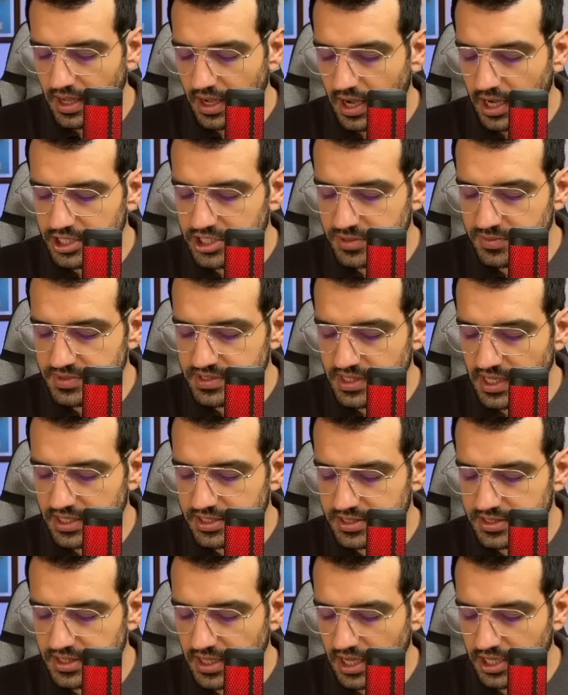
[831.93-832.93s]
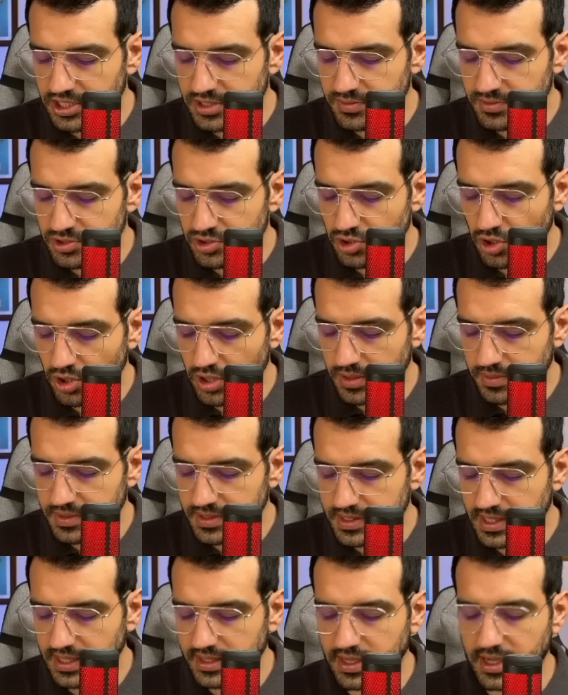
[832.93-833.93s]
Açımız ne açısı? Açımız şöyle bir
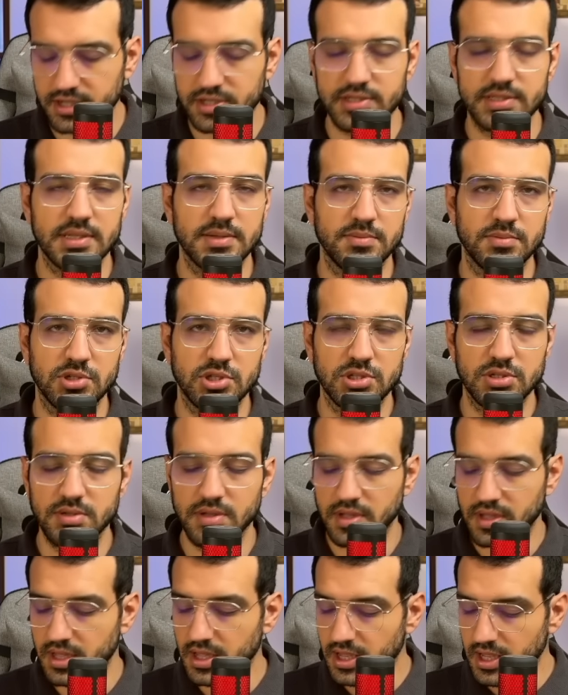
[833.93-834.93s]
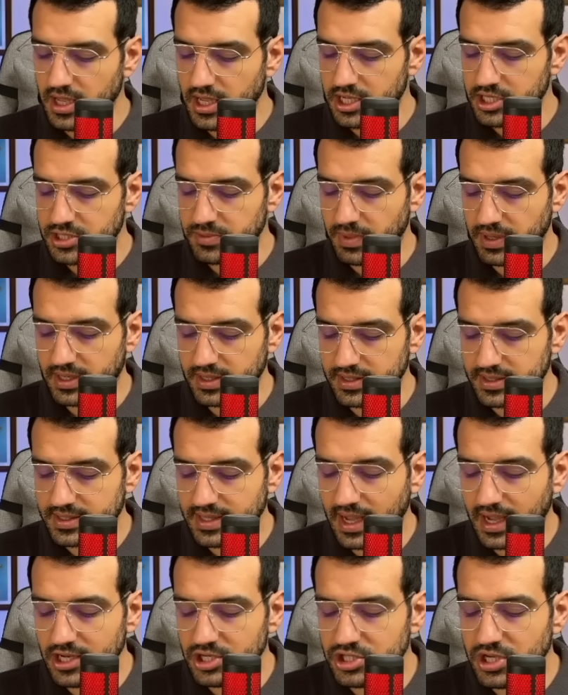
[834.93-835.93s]
teta açısıymış. Şimdi bakın
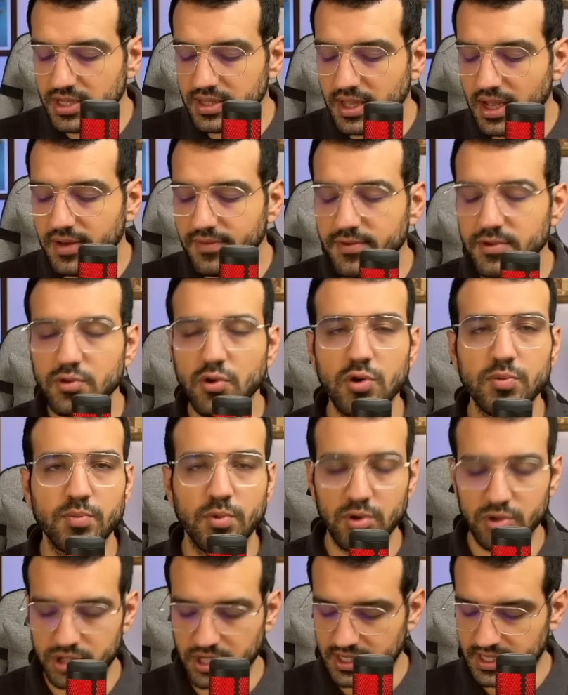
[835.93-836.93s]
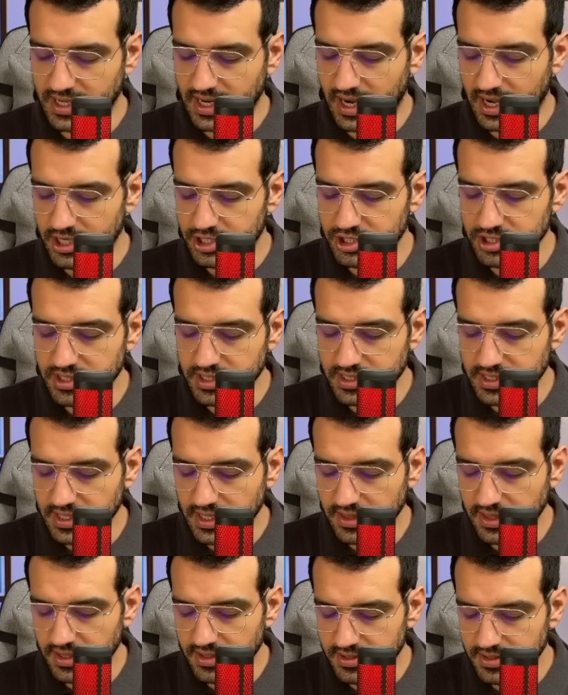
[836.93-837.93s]
tanjant alfa 4 bölü 3 yani karşı dik
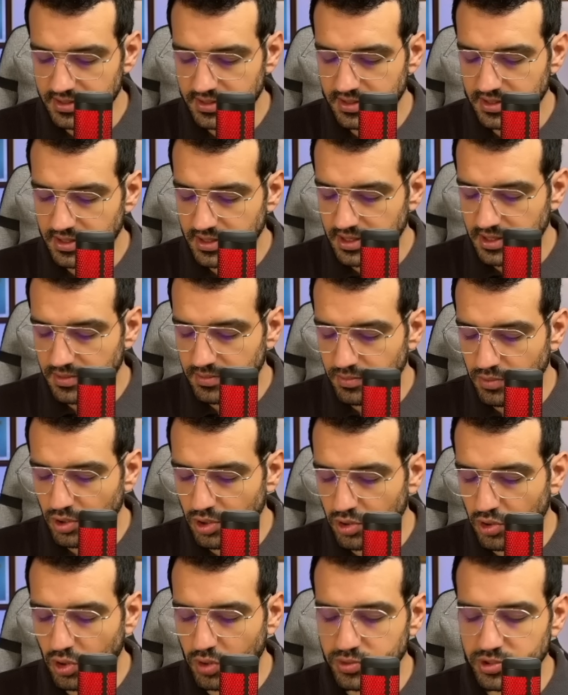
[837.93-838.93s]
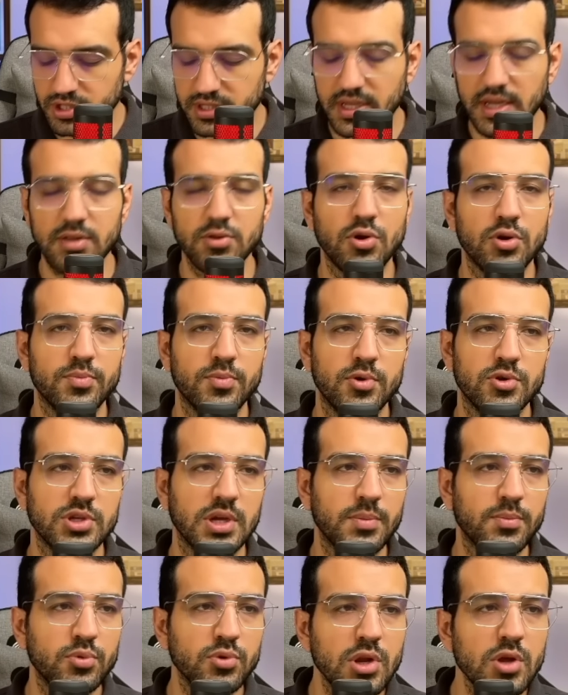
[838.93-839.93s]
kenar bölü komşu diken 4 bölü 3.
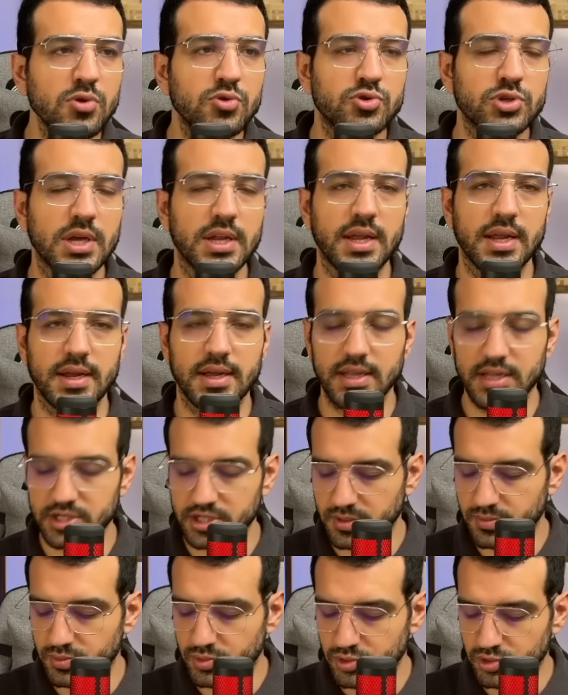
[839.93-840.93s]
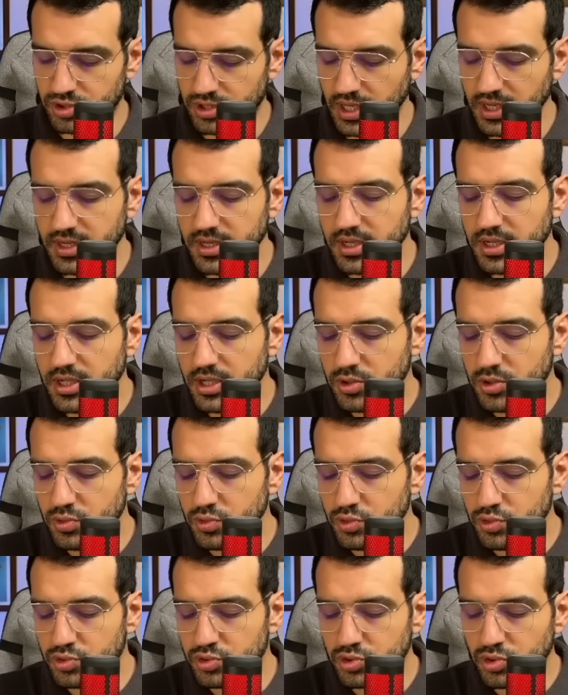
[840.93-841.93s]
E bu ne üçgen arkadaşlar bu üçgen?
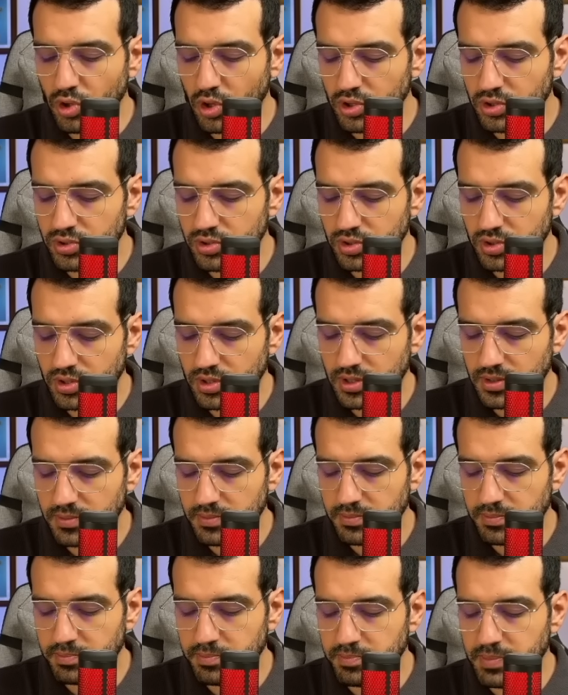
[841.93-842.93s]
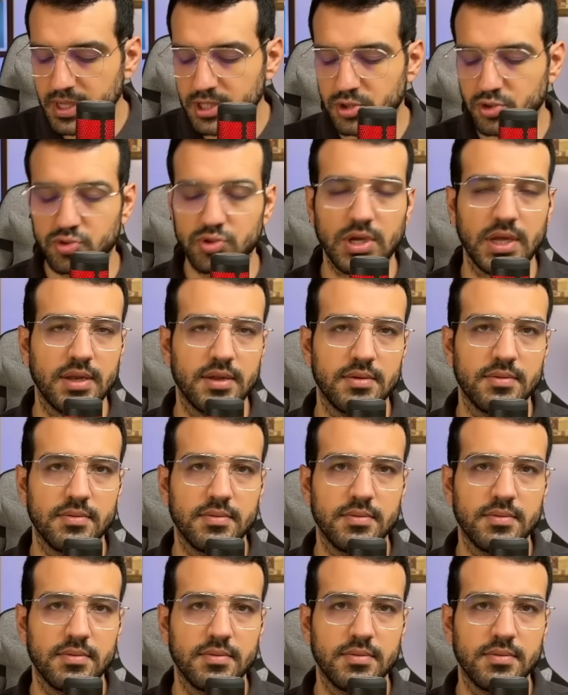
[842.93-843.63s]
3, 4, 5 üçgen.